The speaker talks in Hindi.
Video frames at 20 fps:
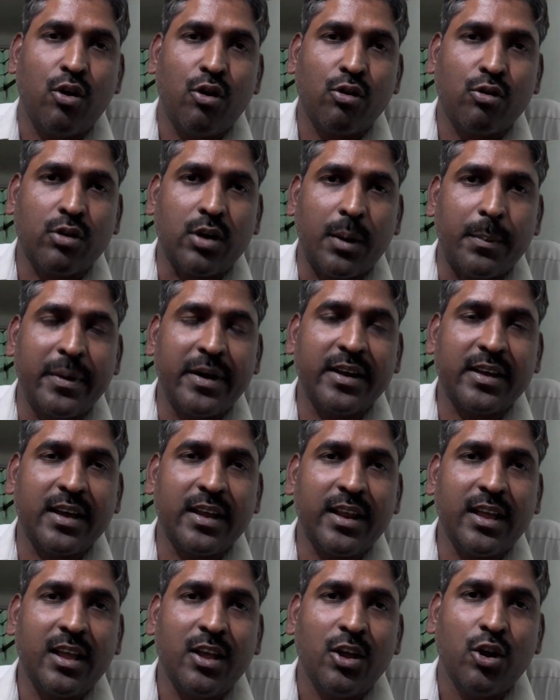और कमेंट
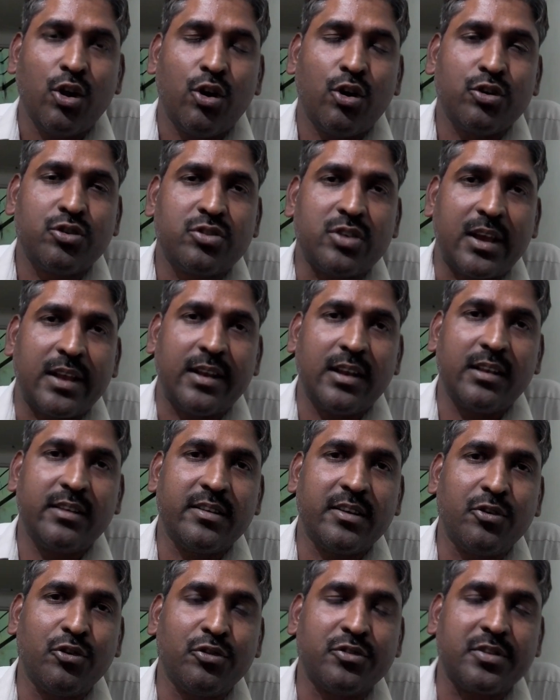करें और चैनल
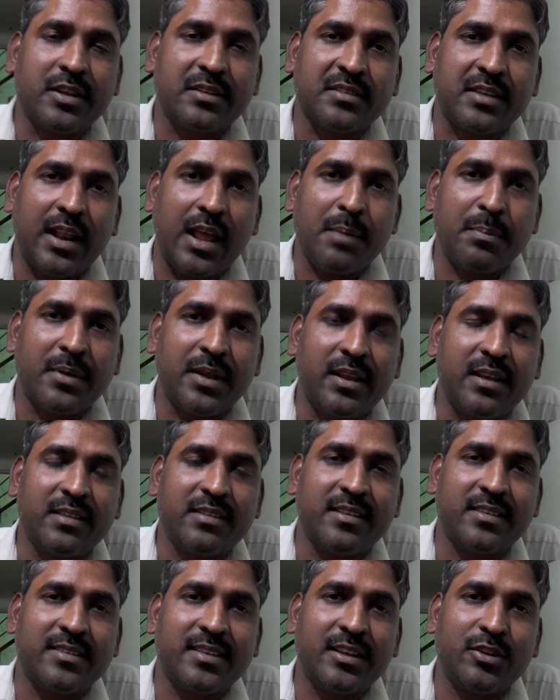जरूर सब्सक्राइब
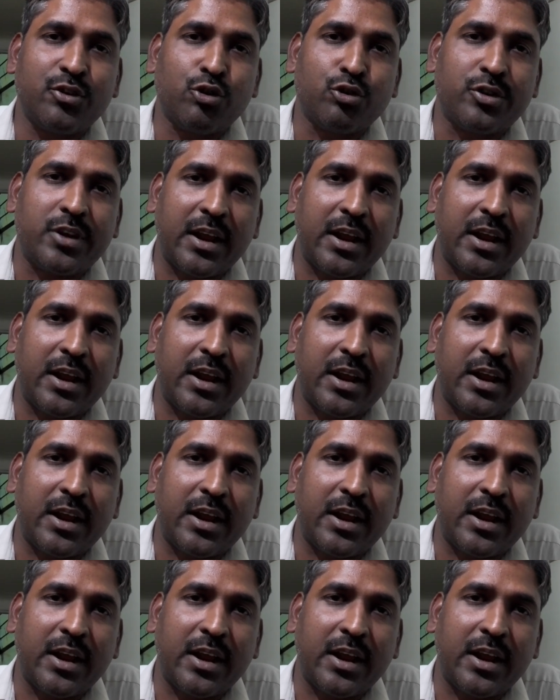करें जिससे जो